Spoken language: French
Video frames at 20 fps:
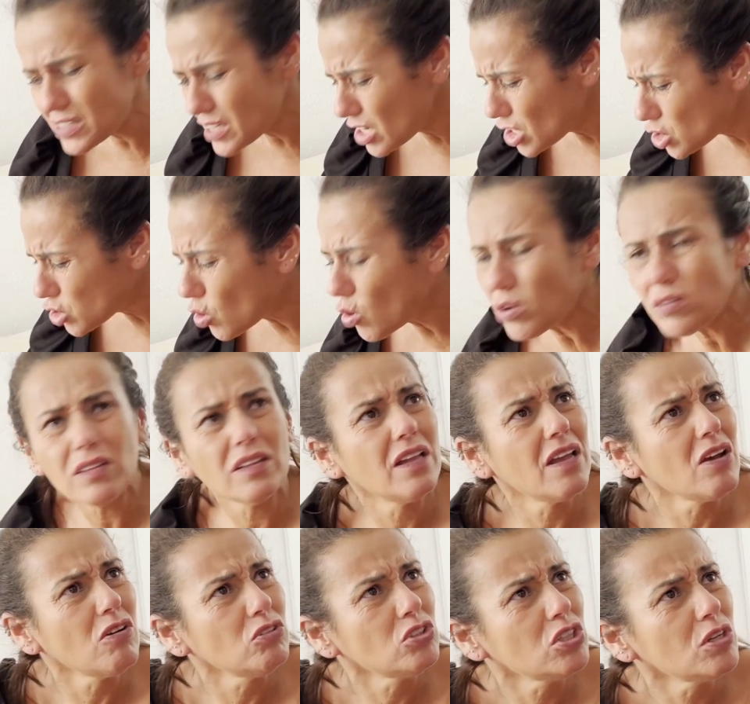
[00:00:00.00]
méthodes pour
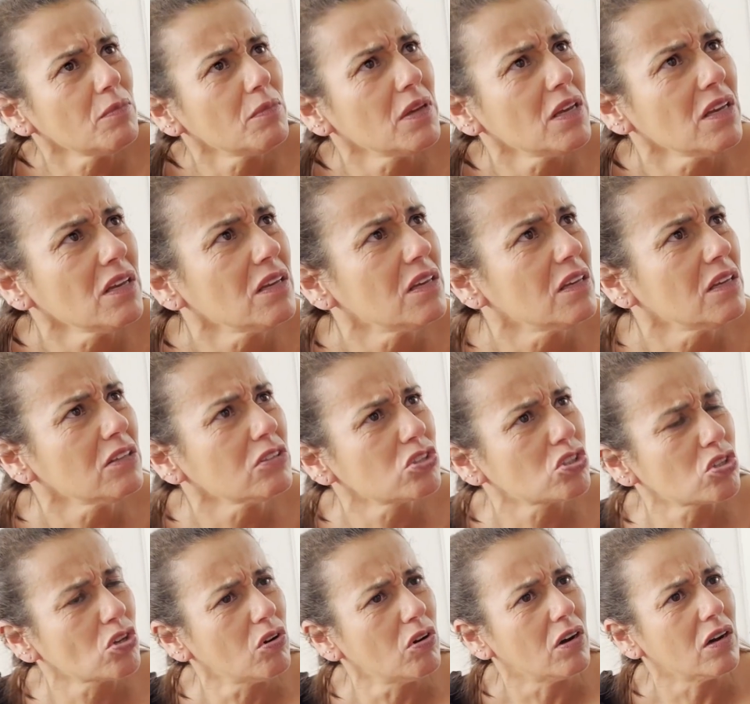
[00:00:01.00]
éviter une
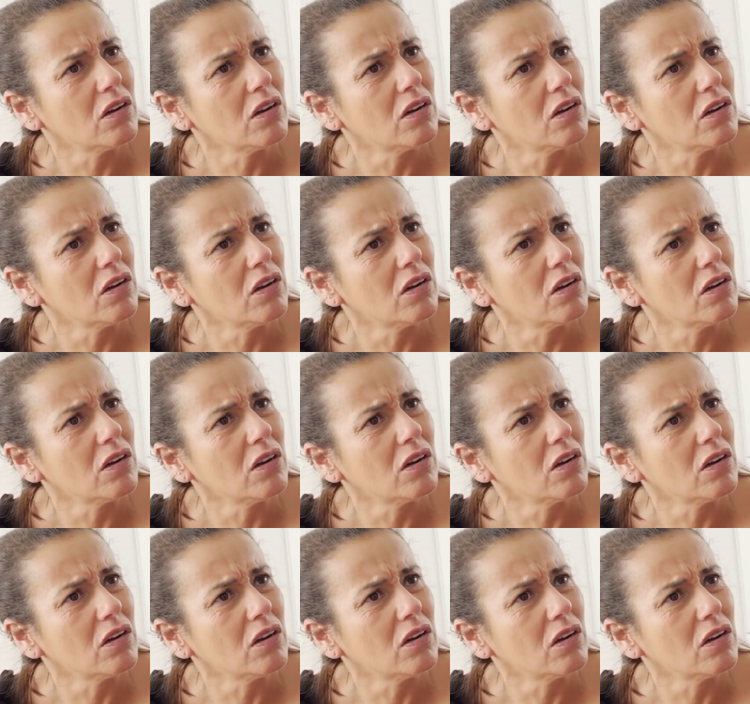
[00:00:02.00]
grossesse.